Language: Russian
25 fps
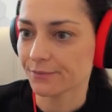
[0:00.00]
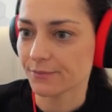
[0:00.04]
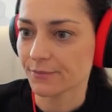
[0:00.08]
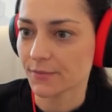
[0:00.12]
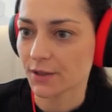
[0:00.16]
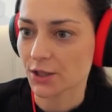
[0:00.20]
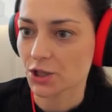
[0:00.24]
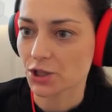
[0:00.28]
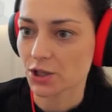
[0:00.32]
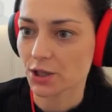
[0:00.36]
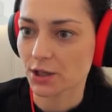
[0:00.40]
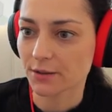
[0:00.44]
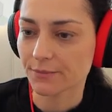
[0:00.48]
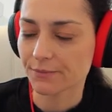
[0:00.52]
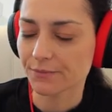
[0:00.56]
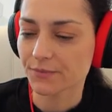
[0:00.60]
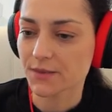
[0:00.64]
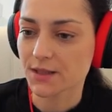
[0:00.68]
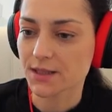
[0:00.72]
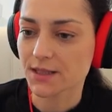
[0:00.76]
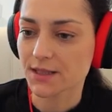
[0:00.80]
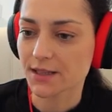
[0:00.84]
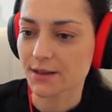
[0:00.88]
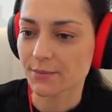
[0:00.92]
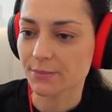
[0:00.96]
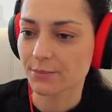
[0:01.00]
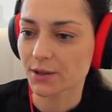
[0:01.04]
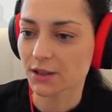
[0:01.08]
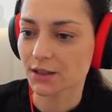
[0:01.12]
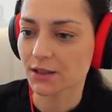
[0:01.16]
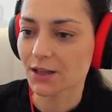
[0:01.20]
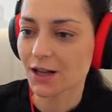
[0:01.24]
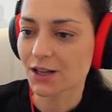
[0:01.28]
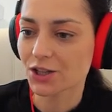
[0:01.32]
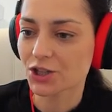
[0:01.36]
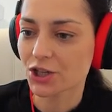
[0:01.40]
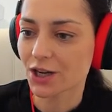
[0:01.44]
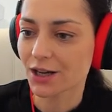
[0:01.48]
Пешка С
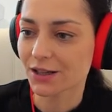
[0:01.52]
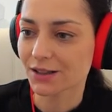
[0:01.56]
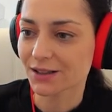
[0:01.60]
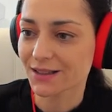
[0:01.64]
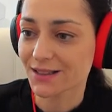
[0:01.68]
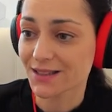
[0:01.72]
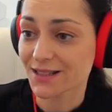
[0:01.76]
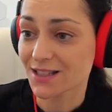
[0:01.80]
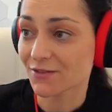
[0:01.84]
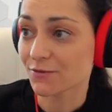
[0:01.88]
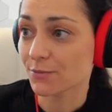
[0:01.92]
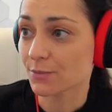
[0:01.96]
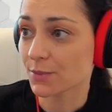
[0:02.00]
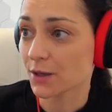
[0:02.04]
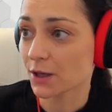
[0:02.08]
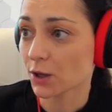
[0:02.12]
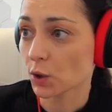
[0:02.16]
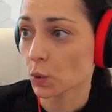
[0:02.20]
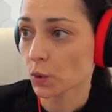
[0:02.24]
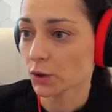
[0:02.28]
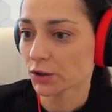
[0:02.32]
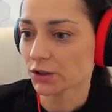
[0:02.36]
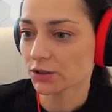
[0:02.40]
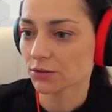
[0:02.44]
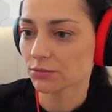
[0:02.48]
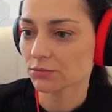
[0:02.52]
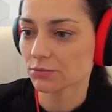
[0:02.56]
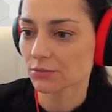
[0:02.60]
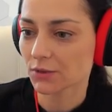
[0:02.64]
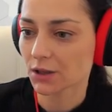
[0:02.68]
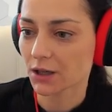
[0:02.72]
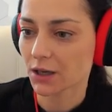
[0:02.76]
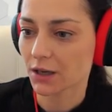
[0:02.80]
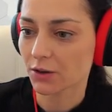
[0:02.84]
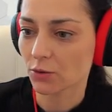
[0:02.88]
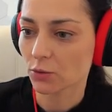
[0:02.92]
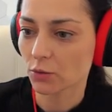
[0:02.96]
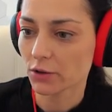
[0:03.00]
продолжала идти вперед,
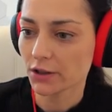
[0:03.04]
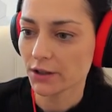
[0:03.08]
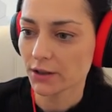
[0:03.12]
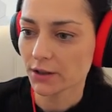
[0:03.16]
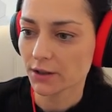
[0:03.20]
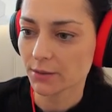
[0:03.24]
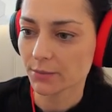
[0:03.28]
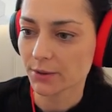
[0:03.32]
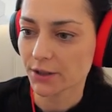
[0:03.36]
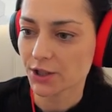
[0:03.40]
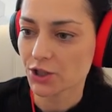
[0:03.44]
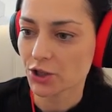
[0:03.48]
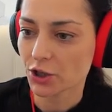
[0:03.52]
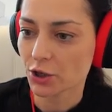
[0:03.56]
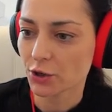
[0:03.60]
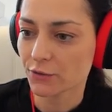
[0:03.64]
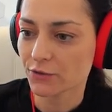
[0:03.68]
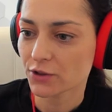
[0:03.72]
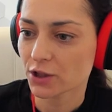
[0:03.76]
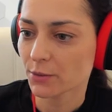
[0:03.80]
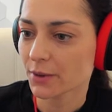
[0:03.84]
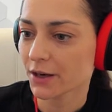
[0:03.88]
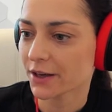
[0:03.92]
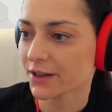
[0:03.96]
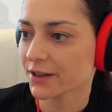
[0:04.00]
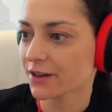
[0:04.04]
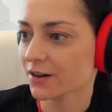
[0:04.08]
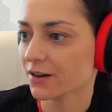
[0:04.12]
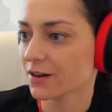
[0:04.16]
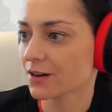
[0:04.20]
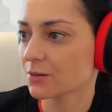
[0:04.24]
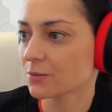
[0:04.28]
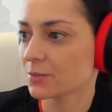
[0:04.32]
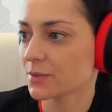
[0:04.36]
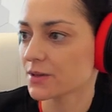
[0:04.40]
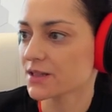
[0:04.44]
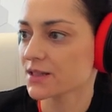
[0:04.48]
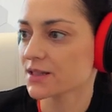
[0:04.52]
Король, обращая внимание,
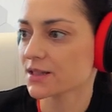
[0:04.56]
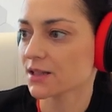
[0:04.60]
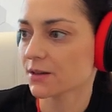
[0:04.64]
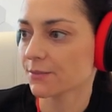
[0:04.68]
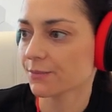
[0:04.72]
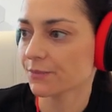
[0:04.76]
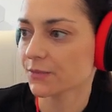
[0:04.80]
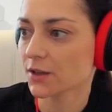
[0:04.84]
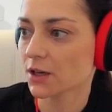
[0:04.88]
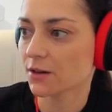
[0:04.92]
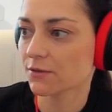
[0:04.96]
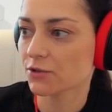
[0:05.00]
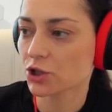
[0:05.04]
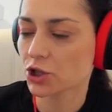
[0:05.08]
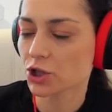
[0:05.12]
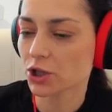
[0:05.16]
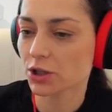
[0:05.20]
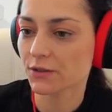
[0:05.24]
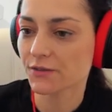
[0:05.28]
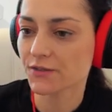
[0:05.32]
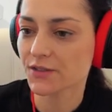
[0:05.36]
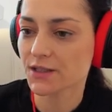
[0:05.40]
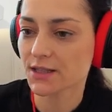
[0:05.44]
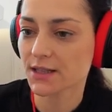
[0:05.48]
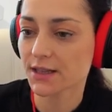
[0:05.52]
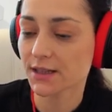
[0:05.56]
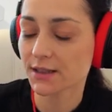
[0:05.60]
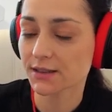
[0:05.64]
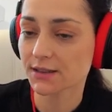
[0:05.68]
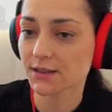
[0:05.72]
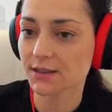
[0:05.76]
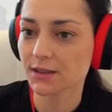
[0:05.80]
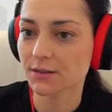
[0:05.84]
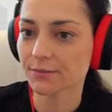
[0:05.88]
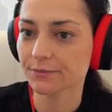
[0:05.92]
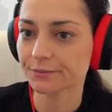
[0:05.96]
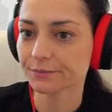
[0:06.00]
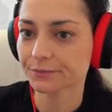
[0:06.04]
как быстро вышел в
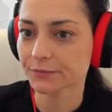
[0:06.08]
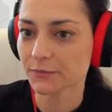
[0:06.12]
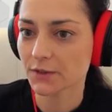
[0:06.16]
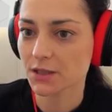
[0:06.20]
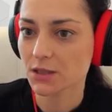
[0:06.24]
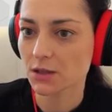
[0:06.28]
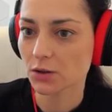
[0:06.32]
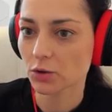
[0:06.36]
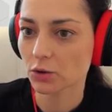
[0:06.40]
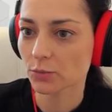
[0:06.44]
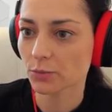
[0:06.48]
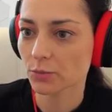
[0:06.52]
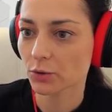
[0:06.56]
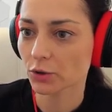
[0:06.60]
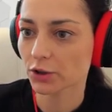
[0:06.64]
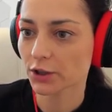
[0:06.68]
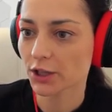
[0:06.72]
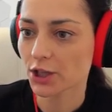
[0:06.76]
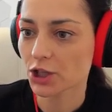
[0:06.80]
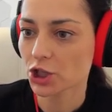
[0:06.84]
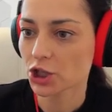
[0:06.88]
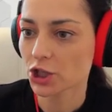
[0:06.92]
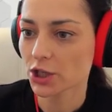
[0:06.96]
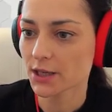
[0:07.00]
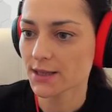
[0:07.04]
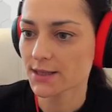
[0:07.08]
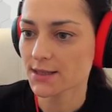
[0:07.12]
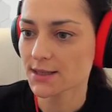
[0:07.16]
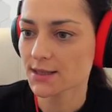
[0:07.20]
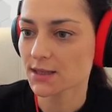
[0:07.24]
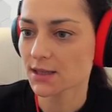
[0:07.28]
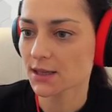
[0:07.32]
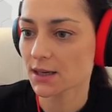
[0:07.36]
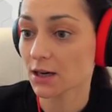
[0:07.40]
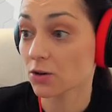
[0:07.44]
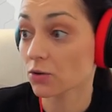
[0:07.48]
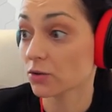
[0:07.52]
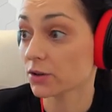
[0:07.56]
центр. Слон бьет
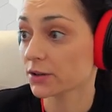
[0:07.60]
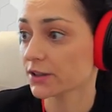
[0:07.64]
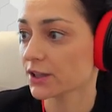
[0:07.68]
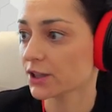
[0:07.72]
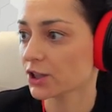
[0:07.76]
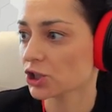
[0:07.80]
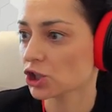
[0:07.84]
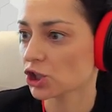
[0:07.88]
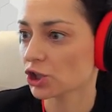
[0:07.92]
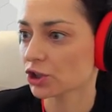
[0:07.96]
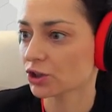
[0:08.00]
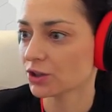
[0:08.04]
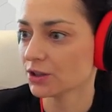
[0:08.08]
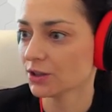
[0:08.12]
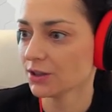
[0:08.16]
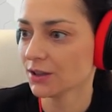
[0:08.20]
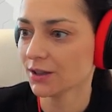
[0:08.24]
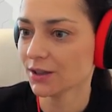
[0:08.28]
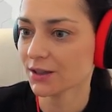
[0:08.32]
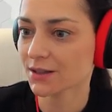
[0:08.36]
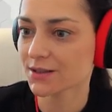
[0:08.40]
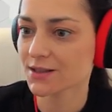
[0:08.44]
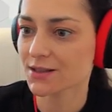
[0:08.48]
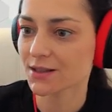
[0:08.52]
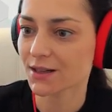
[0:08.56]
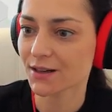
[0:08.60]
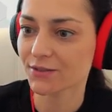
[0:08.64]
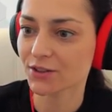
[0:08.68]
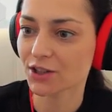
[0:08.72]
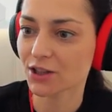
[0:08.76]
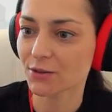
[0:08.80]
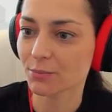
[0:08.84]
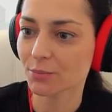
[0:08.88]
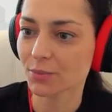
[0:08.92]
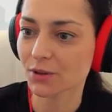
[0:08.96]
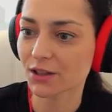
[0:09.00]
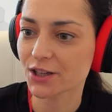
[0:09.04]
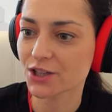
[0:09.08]
А6, король d4,
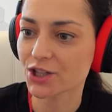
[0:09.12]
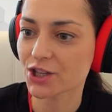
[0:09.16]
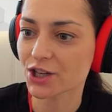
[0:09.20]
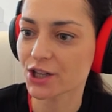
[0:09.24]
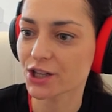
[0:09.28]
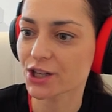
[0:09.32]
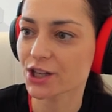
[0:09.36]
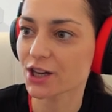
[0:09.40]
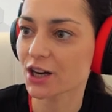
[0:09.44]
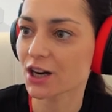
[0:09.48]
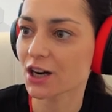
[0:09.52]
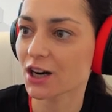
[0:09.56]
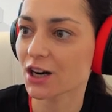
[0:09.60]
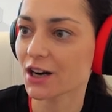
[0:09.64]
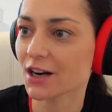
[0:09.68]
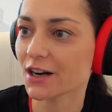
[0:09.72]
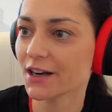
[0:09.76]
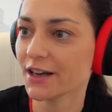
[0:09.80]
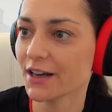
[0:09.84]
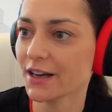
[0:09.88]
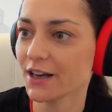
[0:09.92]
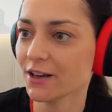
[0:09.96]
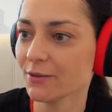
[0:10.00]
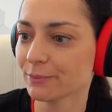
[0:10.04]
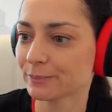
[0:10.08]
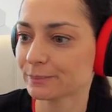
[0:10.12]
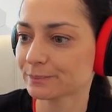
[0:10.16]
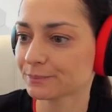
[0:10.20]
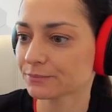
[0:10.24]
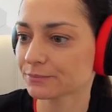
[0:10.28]
сравним положение королей.